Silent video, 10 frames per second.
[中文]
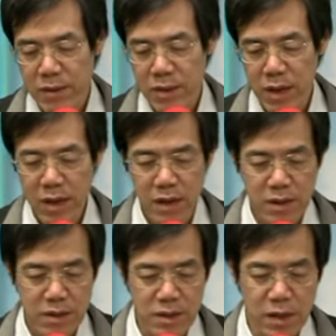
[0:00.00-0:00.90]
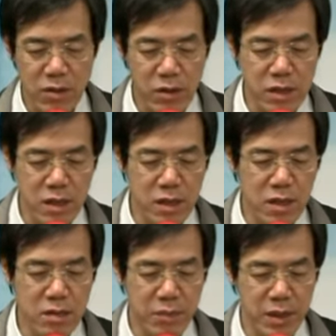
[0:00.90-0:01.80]
那神有一些
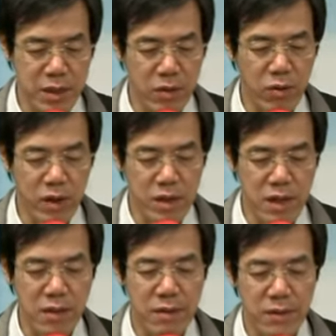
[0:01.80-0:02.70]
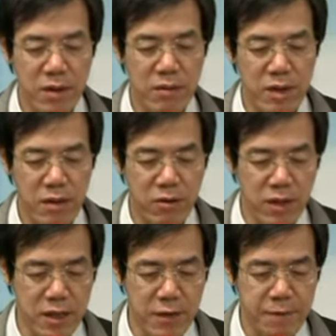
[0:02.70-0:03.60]
特别的规定，特别的
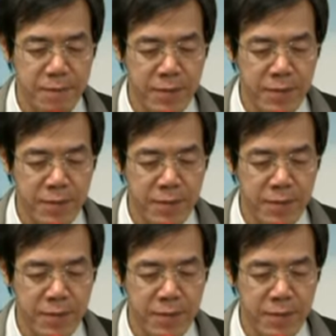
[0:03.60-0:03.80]
规定。